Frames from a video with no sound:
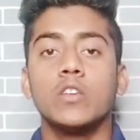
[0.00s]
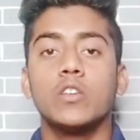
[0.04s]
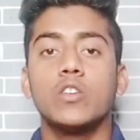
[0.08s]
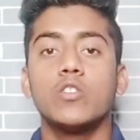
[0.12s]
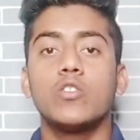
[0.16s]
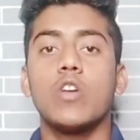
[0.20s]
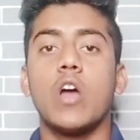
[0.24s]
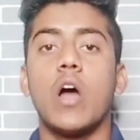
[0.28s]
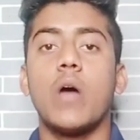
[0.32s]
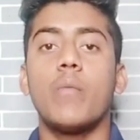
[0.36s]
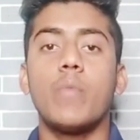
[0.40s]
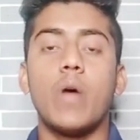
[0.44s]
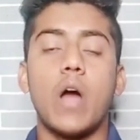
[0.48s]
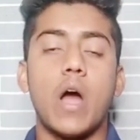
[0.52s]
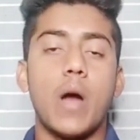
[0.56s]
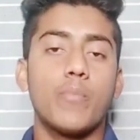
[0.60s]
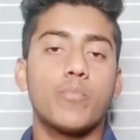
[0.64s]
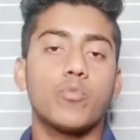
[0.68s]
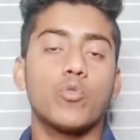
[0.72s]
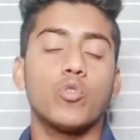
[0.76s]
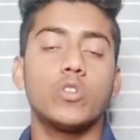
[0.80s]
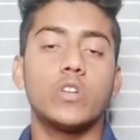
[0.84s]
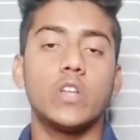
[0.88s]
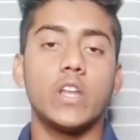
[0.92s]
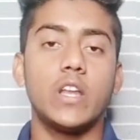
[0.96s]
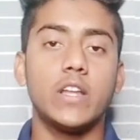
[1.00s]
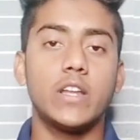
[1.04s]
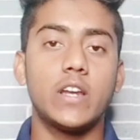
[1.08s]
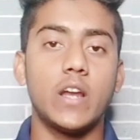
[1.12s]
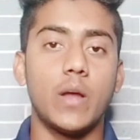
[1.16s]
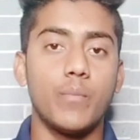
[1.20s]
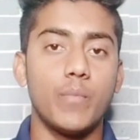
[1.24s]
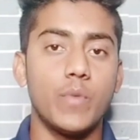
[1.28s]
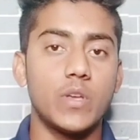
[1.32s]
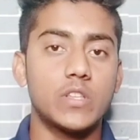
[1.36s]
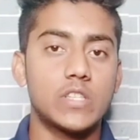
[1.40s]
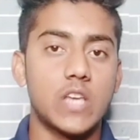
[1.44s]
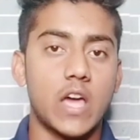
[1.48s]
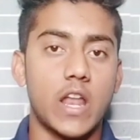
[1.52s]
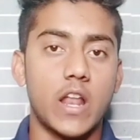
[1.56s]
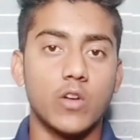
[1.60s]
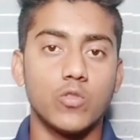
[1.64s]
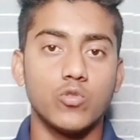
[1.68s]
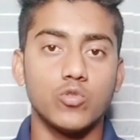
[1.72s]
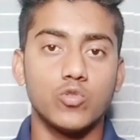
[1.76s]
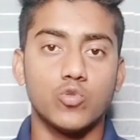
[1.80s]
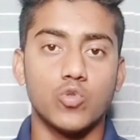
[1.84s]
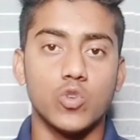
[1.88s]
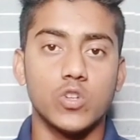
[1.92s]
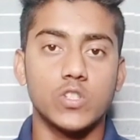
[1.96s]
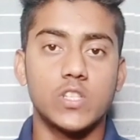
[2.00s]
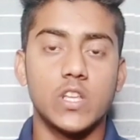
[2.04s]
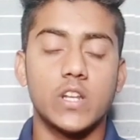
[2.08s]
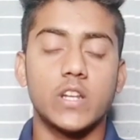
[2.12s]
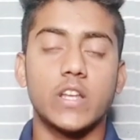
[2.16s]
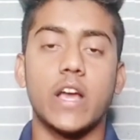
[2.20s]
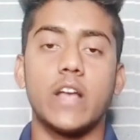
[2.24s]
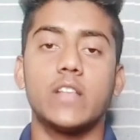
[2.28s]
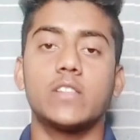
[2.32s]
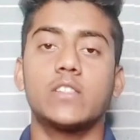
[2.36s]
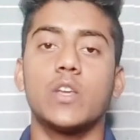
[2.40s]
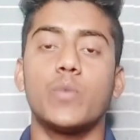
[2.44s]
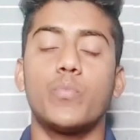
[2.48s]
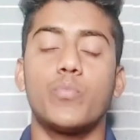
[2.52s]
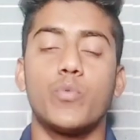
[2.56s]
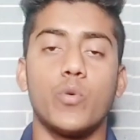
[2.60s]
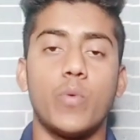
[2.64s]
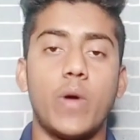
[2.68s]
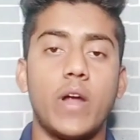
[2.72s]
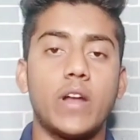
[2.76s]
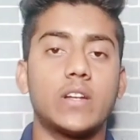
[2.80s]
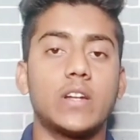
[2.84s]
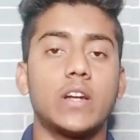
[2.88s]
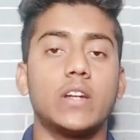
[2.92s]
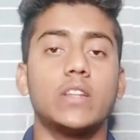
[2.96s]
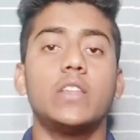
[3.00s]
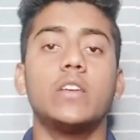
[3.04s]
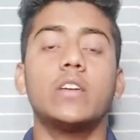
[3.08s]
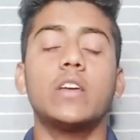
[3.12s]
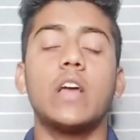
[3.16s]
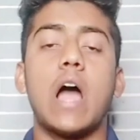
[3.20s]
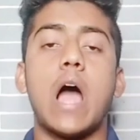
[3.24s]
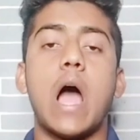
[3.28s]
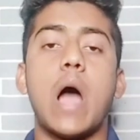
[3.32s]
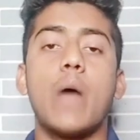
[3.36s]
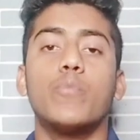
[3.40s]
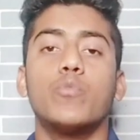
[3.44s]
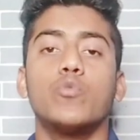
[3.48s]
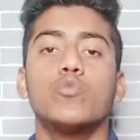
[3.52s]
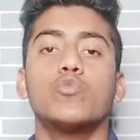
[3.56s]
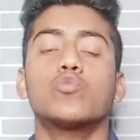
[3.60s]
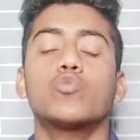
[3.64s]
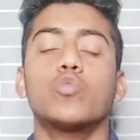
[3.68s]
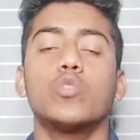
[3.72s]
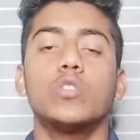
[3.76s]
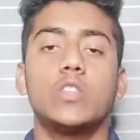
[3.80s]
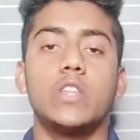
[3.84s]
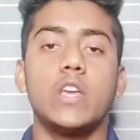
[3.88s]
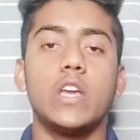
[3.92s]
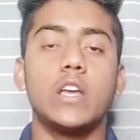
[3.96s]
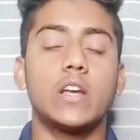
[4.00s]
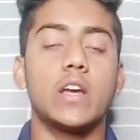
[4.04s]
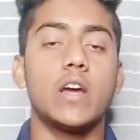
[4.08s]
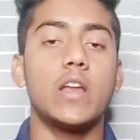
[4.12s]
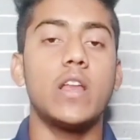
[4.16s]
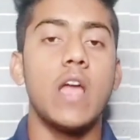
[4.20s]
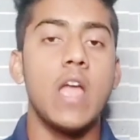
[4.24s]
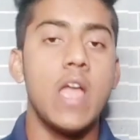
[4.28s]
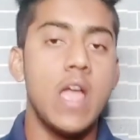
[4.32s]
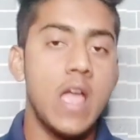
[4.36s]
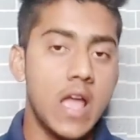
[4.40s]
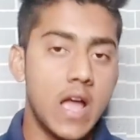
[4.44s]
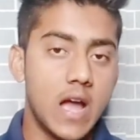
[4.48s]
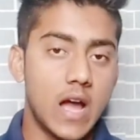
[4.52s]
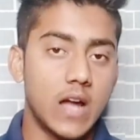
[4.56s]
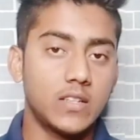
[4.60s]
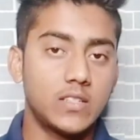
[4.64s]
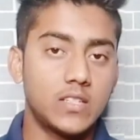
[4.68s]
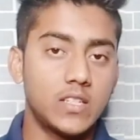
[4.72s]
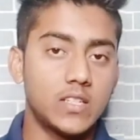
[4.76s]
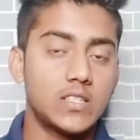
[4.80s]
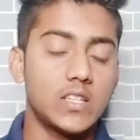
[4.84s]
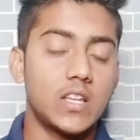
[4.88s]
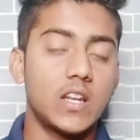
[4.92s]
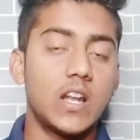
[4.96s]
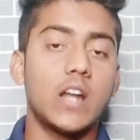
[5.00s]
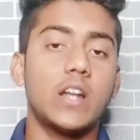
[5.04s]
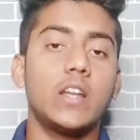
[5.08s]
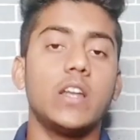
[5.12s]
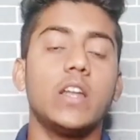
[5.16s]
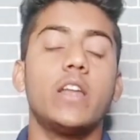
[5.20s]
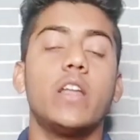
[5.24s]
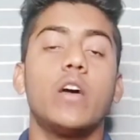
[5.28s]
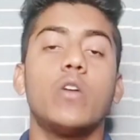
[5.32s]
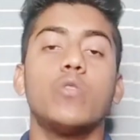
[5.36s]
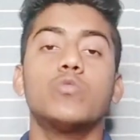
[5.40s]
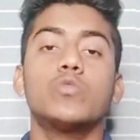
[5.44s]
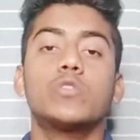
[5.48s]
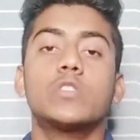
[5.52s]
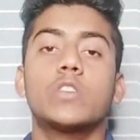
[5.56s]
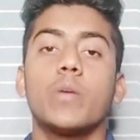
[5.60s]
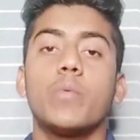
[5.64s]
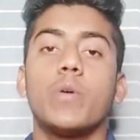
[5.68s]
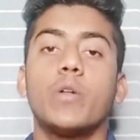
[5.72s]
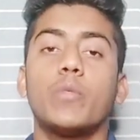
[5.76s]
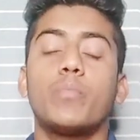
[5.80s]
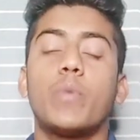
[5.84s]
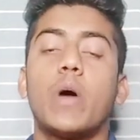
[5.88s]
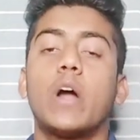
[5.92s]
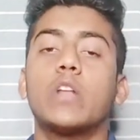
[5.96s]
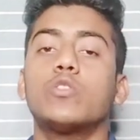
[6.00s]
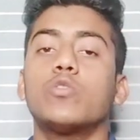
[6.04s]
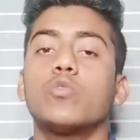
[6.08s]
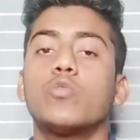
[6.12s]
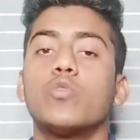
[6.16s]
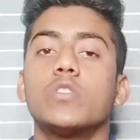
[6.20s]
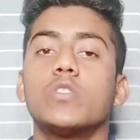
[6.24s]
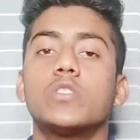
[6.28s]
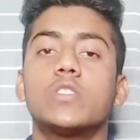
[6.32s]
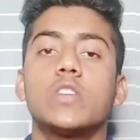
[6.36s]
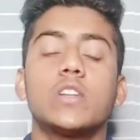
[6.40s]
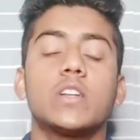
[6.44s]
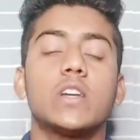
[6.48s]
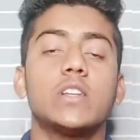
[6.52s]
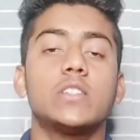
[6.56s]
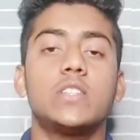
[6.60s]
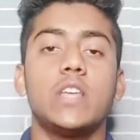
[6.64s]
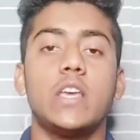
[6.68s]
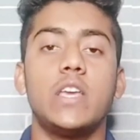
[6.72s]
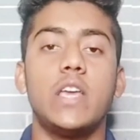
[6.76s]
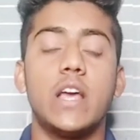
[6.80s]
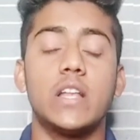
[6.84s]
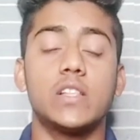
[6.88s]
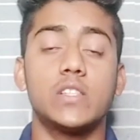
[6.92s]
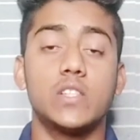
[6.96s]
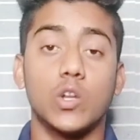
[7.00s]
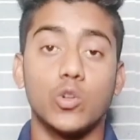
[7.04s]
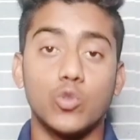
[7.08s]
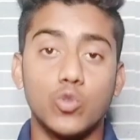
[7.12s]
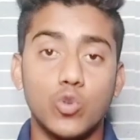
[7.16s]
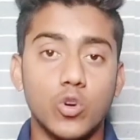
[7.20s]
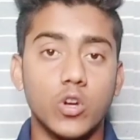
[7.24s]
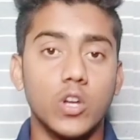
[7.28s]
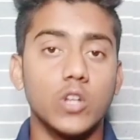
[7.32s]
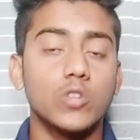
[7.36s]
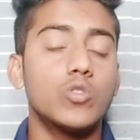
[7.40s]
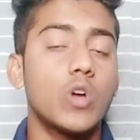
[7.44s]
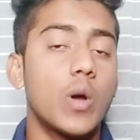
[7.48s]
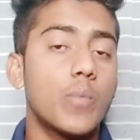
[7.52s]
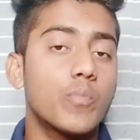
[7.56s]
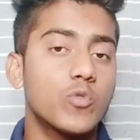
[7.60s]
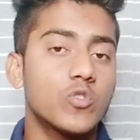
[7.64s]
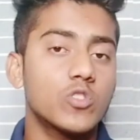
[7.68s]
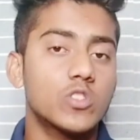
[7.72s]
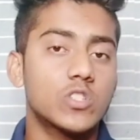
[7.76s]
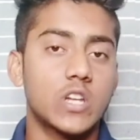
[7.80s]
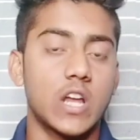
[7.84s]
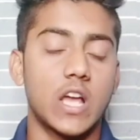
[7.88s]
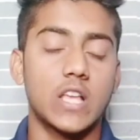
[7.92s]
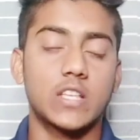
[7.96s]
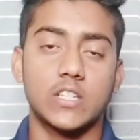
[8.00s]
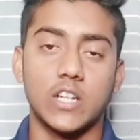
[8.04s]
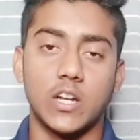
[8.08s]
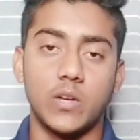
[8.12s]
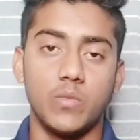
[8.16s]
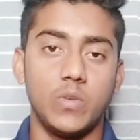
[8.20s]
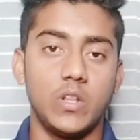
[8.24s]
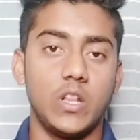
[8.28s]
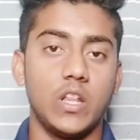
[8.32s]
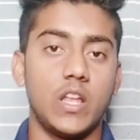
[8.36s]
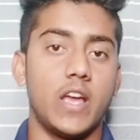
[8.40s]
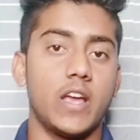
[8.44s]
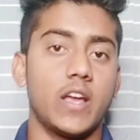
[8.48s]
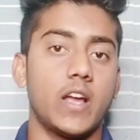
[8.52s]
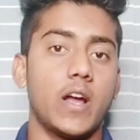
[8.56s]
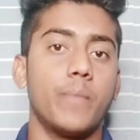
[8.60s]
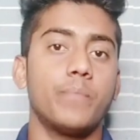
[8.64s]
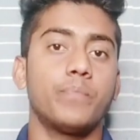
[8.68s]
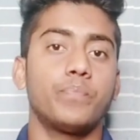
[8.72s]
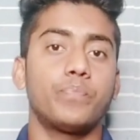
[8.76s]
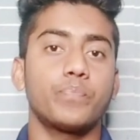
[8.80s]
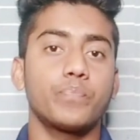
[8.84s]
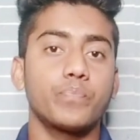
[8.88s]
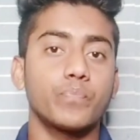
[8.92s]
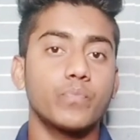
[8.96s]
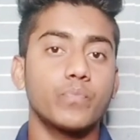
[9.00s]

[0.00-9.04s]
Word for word: क्योंकि हम आपको टेलीग्राम में सारा कुछ क्वेश्चन का आंसर प्रोवाइड कर देंगे आप उसको देखकर अच्छे से रेट लेना उसके बाद पाँचों क्वेश्चन का सही आंसर दोगे तो आपको स्क्रैच कार्ड मिल जाएगा